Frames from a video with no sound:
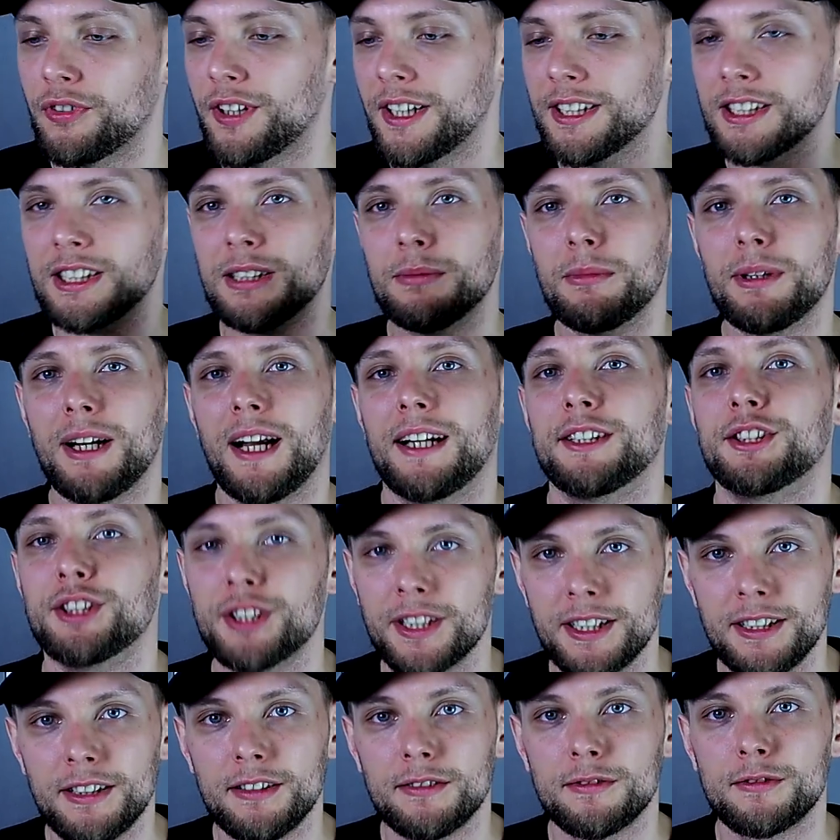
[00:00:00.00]
No w każdym
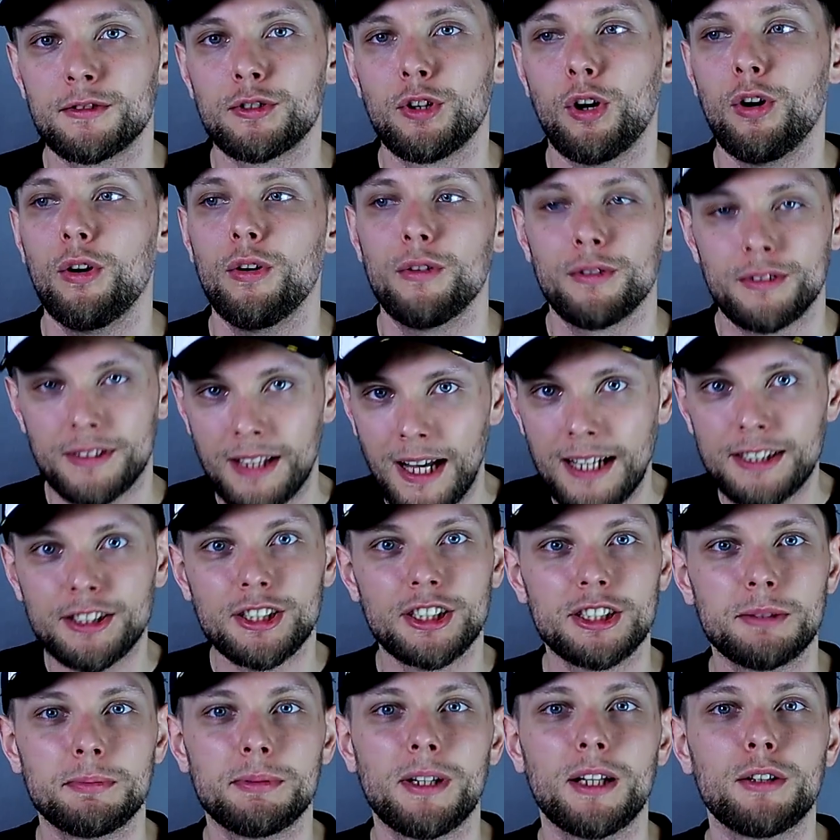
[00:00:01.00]
razie, to, ta
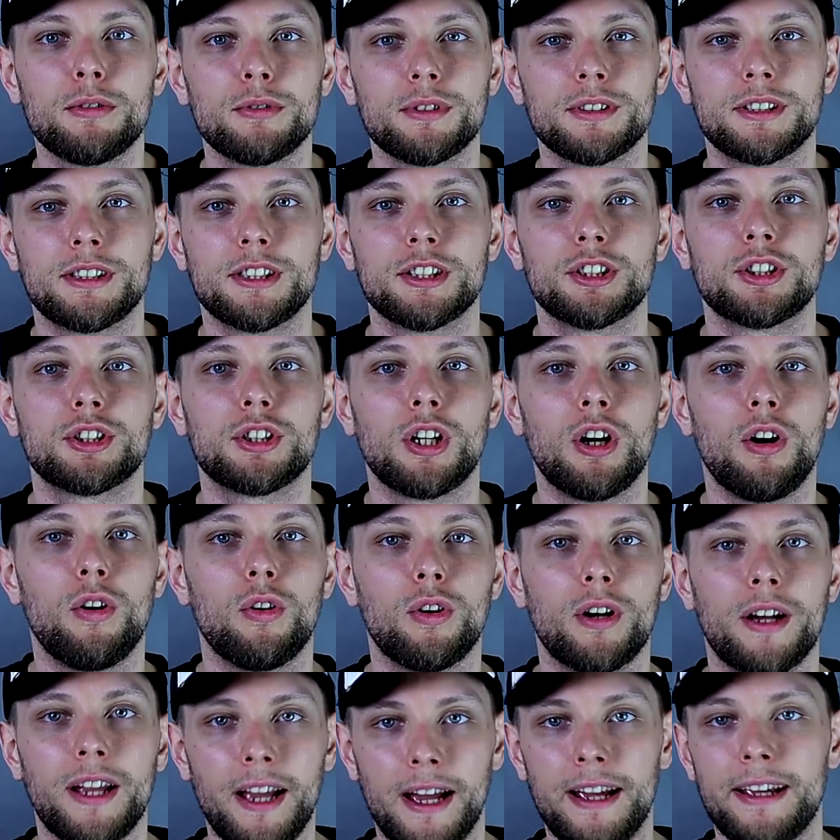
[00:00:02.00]
część planu jest jeszcze
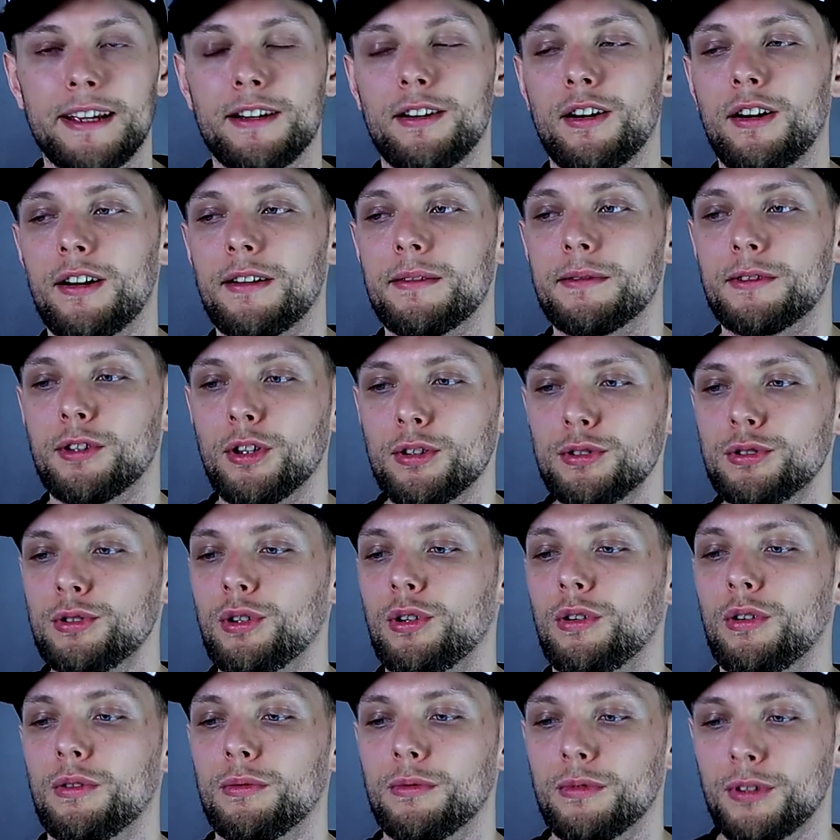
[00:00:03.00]
ok. To,
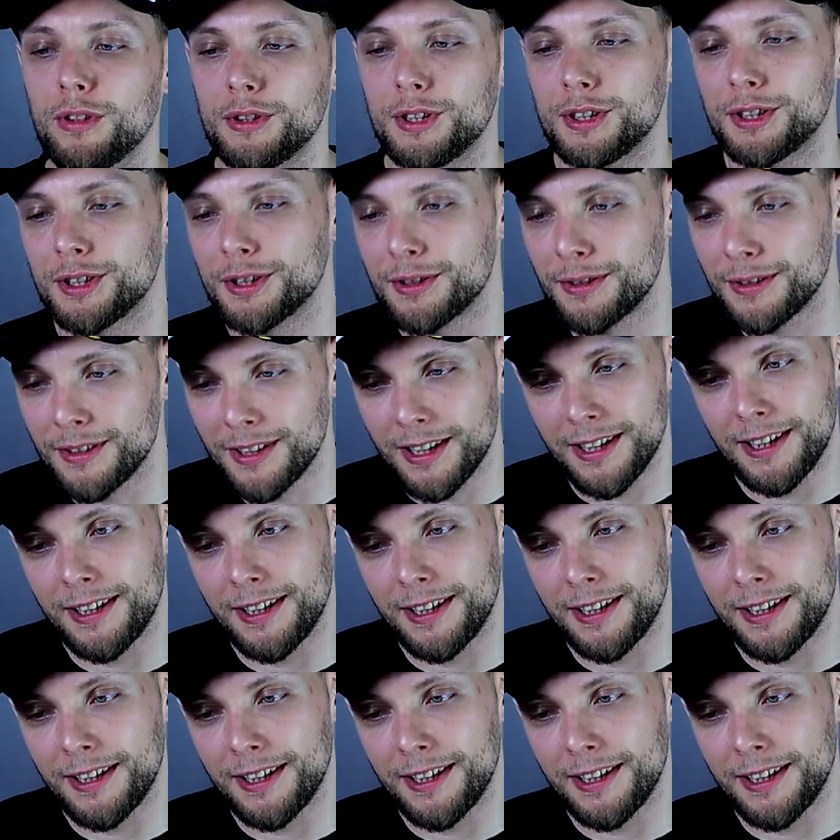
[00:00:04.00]
co, chociaż